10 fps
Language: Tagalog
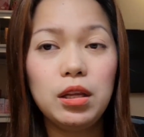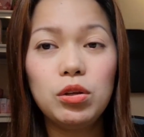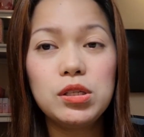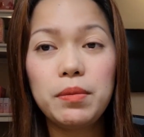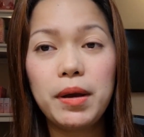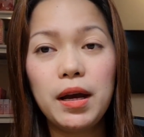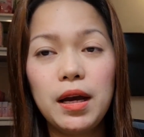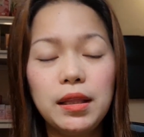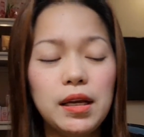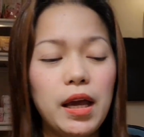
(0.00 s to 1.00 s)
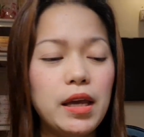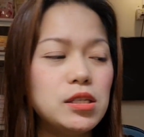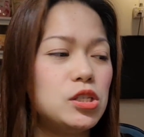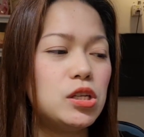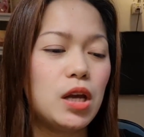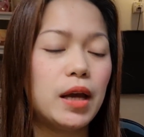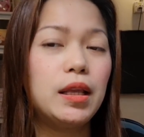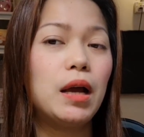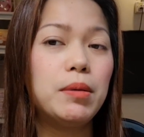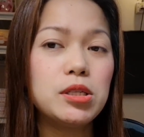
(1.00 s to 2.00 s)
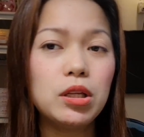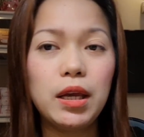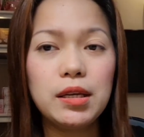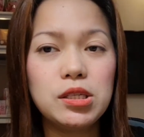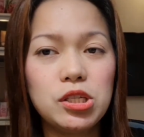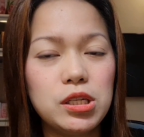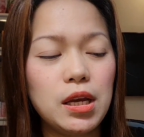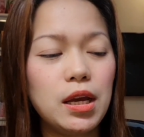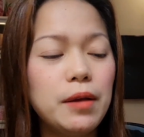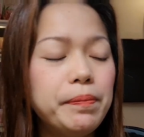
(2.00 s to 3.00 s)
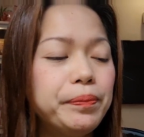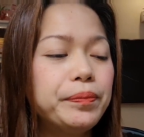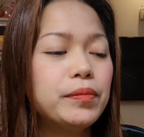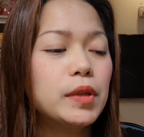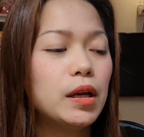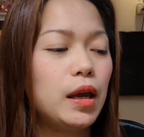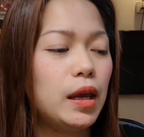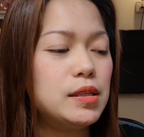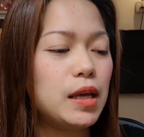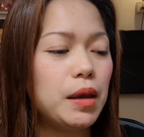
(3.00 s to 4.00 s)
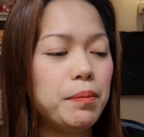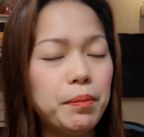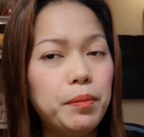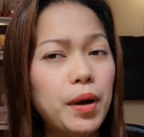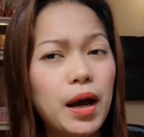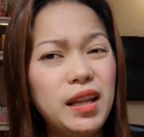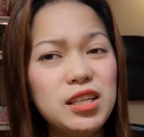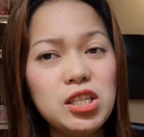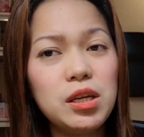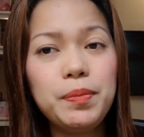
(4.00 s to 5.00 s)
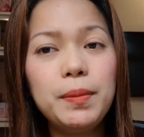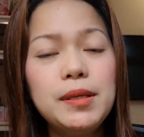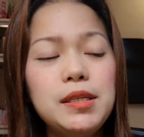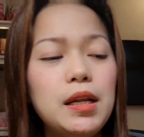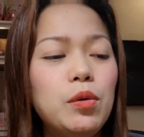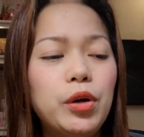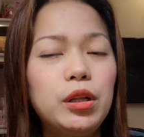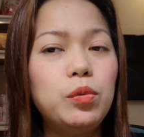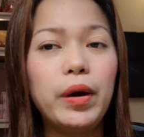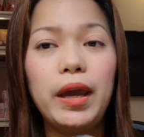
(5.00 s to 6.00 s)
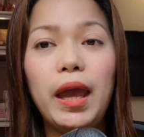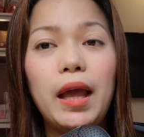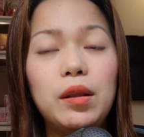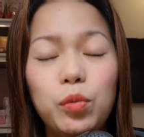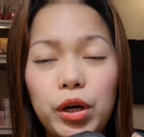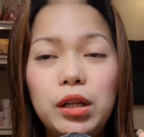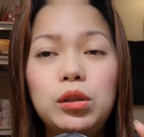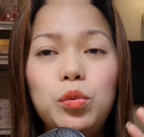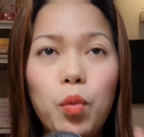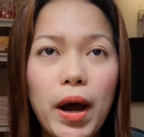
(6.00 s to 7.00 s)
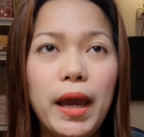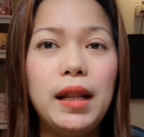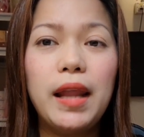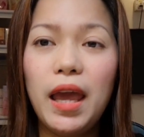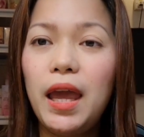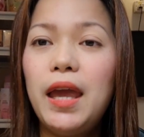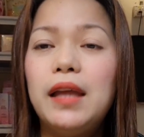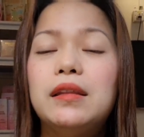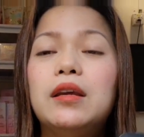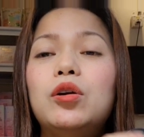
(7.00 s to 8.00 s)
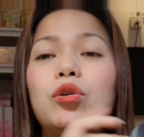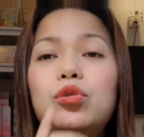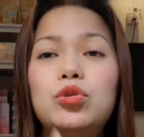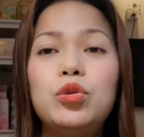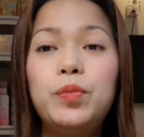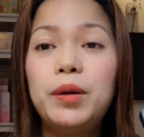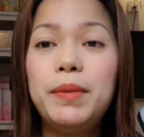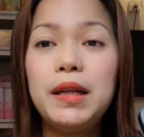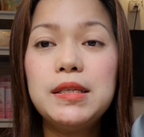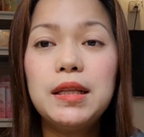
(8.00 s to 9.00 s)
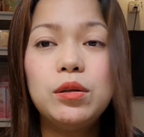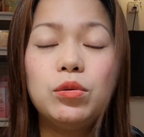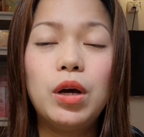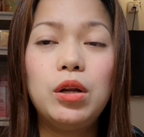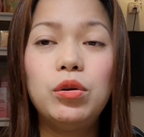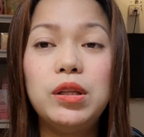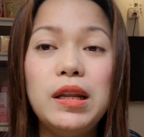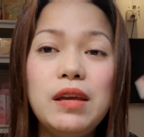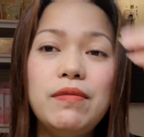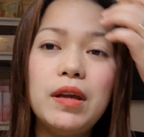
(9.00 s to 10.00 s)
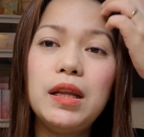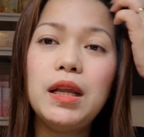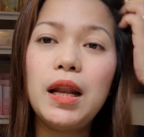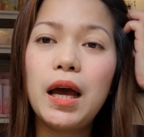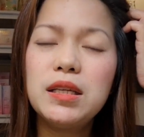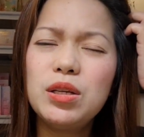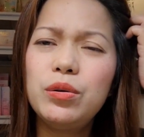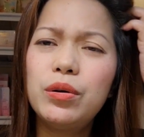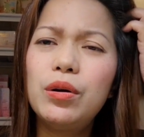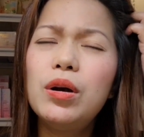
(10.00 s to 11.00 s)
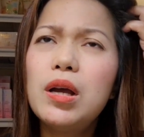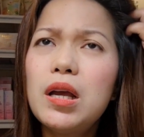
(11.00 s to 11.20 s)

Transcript: Dito sa mga taga-SG yan, Amazon SG. And sa, uh, nagsiship naman sila worldwide worldwide and super bilis lang nung ano, delivery nila. Siguro,